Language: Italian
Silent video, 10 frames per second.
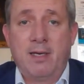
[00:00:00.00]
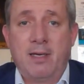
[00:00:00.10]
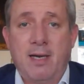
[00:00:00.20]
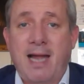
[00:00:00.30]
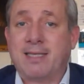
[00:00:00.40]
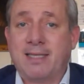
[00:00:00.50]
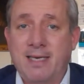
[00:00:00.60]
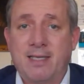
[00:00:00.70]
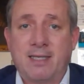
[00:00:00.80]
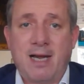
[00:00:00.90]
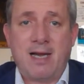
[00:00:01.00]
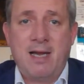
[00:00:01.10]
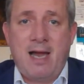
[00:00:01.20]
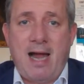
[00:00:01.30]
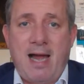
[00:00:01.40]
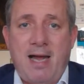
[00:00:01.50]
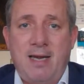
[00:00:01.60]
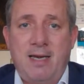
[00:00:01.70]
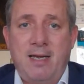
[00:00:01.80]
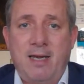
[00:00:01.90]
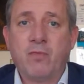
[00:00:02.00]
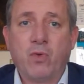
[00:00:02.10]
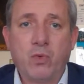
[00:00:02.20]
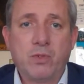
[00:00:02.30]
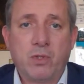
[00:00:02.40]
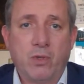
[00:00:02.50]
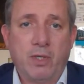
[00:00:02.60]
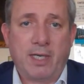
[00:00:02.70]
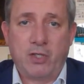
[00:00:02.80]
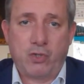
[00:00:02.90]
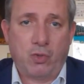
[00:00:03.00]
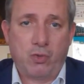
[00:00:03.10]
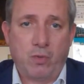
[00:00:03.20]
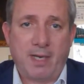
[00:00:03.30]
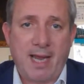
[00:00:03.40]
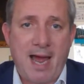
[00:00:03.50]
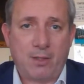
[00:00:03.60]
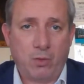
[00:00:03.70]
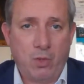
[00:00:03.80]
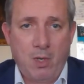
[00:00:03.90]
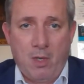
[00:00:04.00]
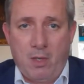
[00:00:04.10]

eh, attenta alle evoluzioni che ci sono sul mercato.